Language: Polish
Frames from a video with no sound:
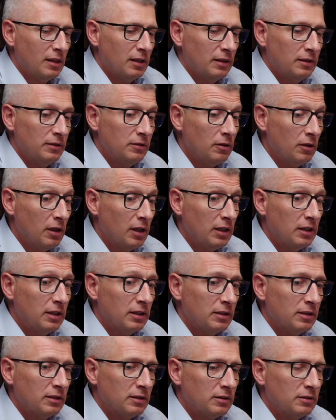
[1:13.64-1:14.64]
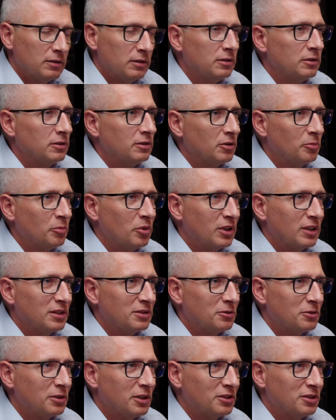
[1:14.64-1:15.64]
No, ale to
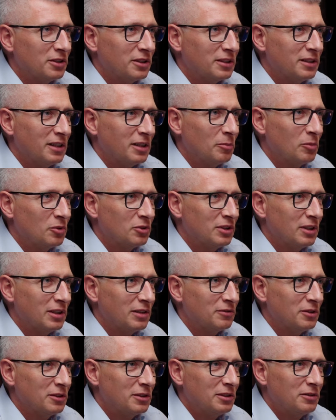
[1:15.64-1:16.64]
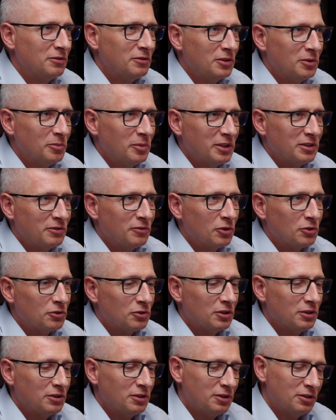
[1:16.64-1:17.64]
pokazuje, że jednak można w jednej firmie
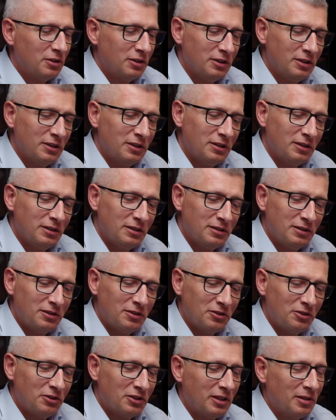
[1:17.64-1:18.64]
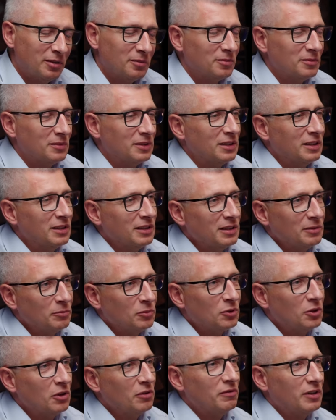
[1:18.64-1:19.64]
tworzyć, coś tam
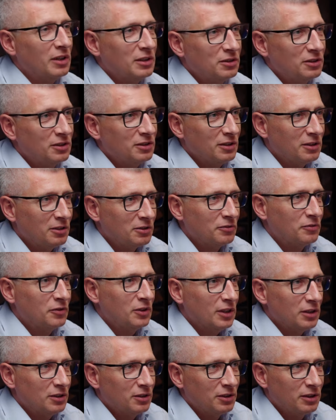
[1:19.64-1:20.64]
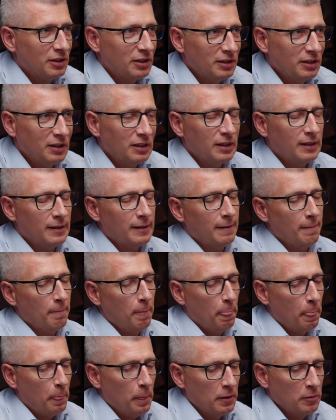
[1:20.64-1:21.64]
budować, rozwijać się. Mhm.
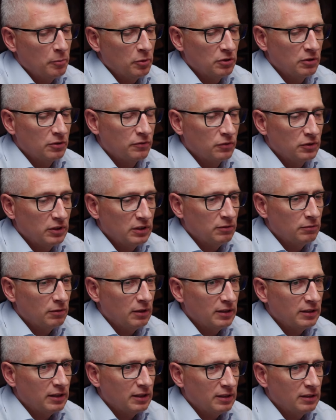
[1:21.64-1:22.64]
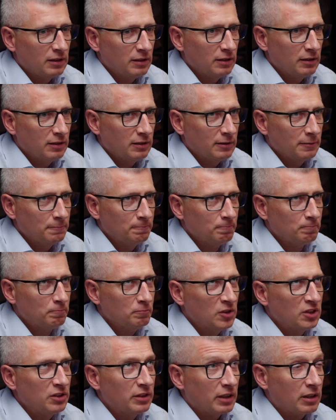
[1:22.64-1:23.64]
No i po tych 20 latach
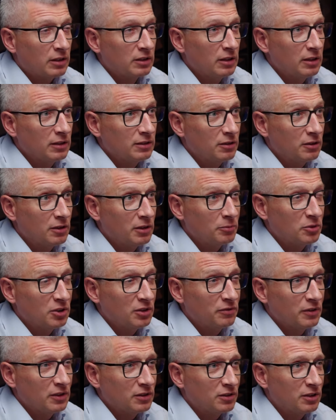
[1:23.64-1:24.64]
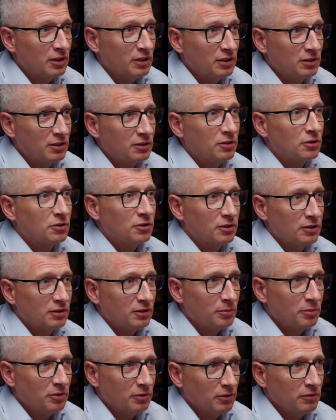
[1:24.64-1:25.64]
mieć takie trochę przeświadczenie, że coś się
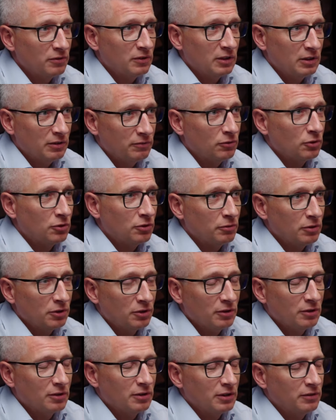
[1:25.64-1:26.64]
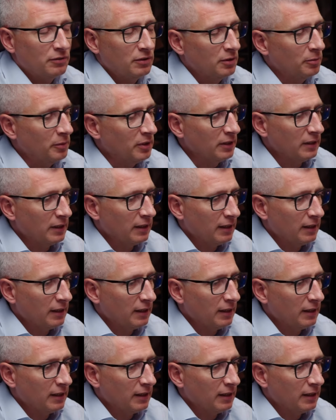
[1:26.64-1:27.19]
zrobiło w tej, włożyło tak. się do tej firmy.